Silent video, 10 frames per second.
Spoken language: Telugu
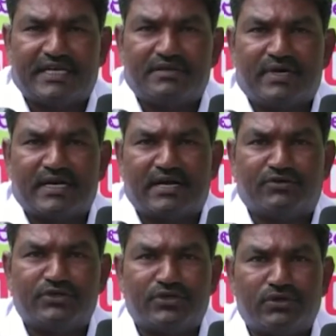చైర్మన్గా
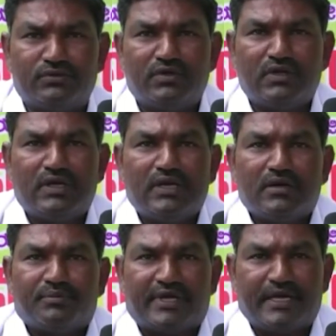ఉంటూ
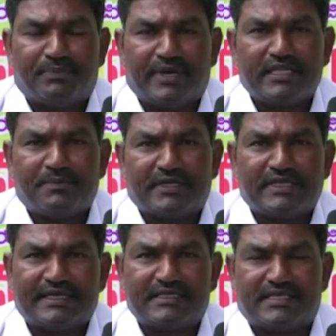పేద
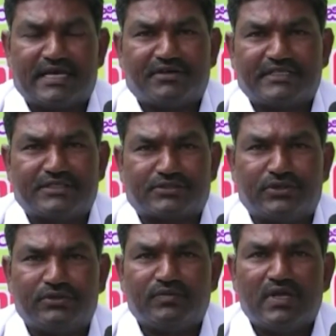ప్రజలకి సేవ
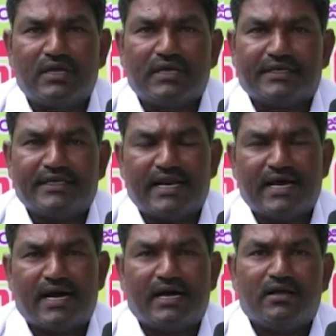చేస్తూ
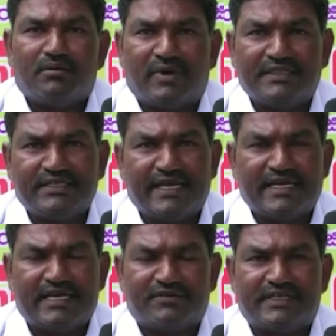ఇవాళ మంత్రి
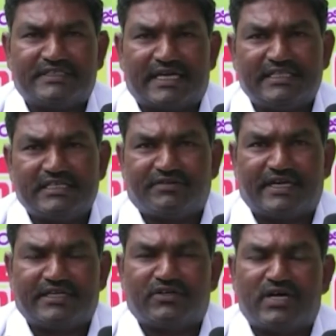అయినటువంటి
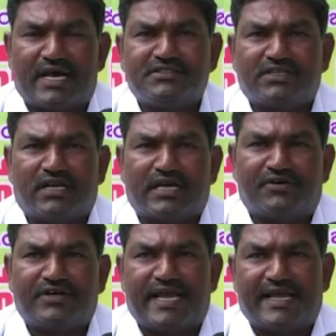రెడ్డికి కూడా అనుచరులుగా
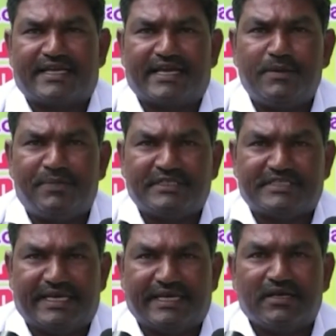ఉండి ఆయన గెలిపించి